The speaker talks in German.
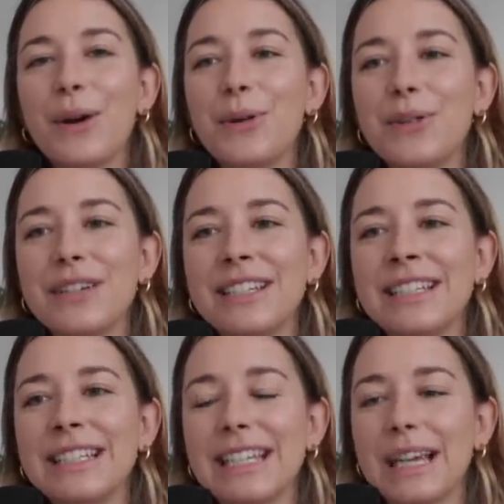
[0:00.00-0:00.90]

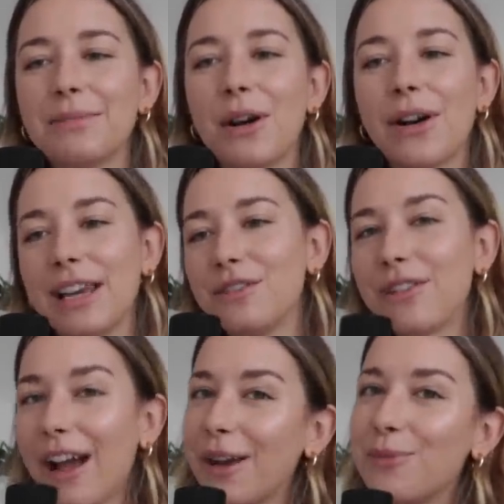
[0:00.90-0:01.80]
Und ich habe da auch einen
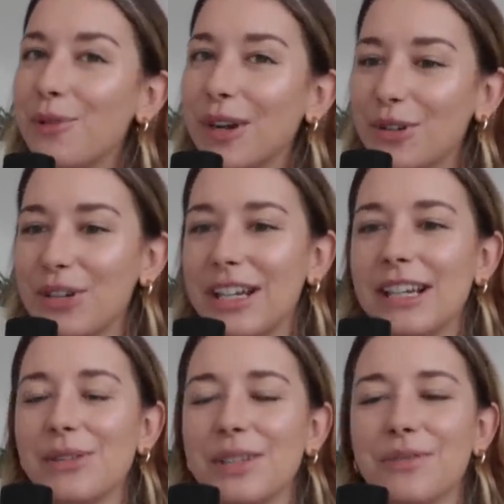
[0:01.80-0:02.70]
Fragebogen
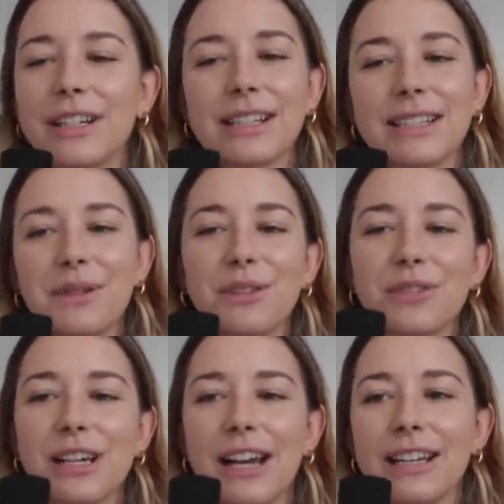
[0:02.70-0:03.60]
erstellt und ich fand das Thema
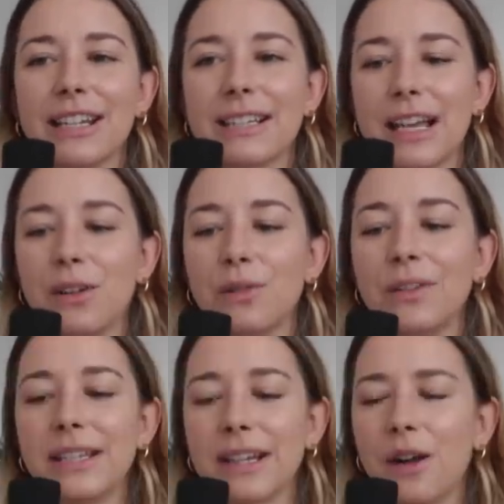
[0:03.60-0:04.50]
total interessant und
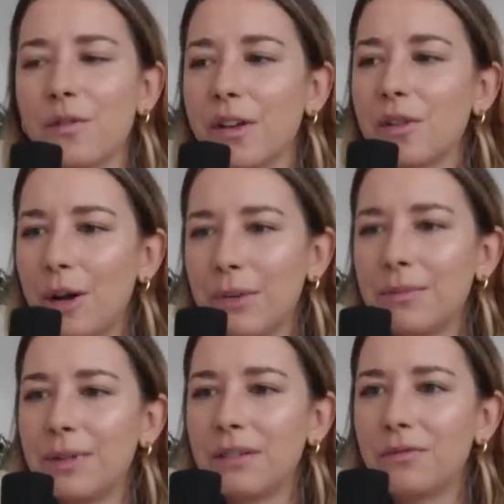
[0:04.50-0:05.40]
wie ich darauf
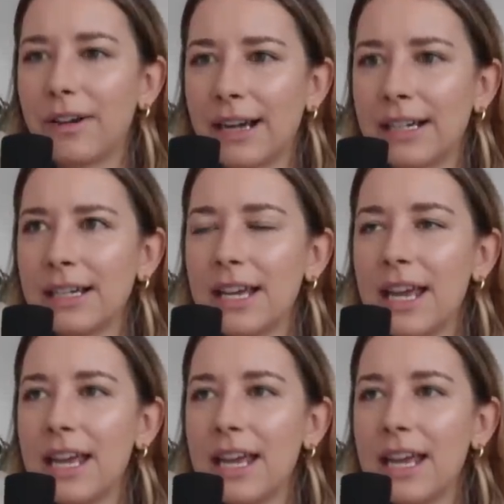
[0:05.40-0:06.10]
gekommen bin, war,